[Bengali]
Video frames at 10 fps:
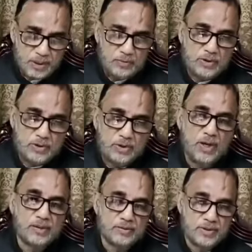প্রধানমন্ত্রীও
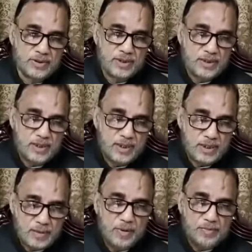আন্তরিক
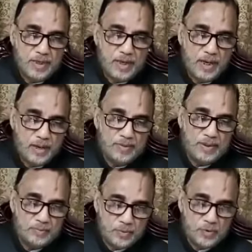কিভাবে
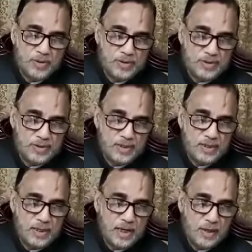আমাদের প্রকৃতি
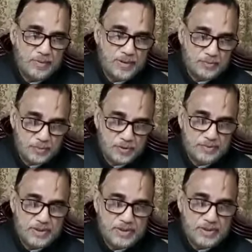আমাদের
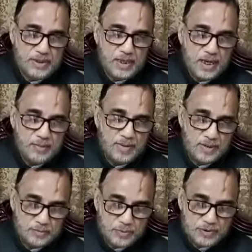পরিবেশ
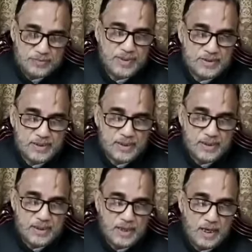আমাদের প্রতিবেশকে
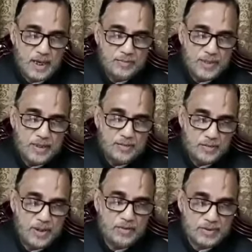আমরা
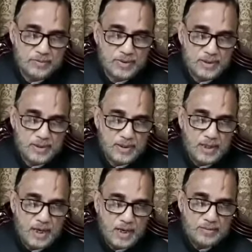রক্ষা করতে পারি
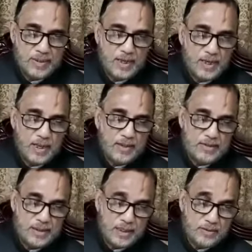আমরা
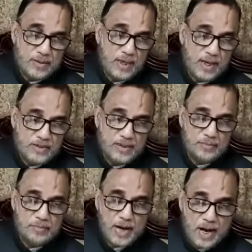সে কারণে আজকে
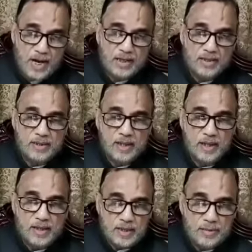বাঘ
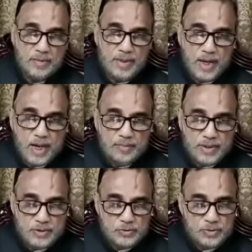কিভাবে
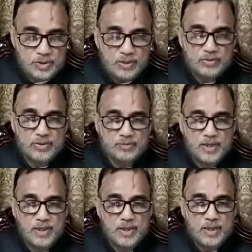আমরা সুরক্ষা করতে
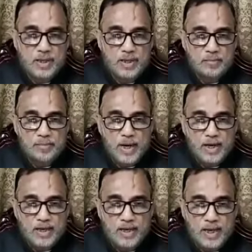পারি
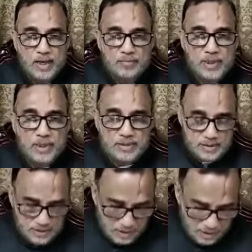বাঘের আমরা
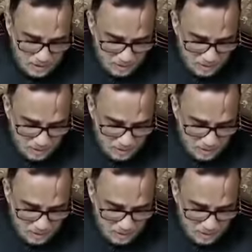যেটা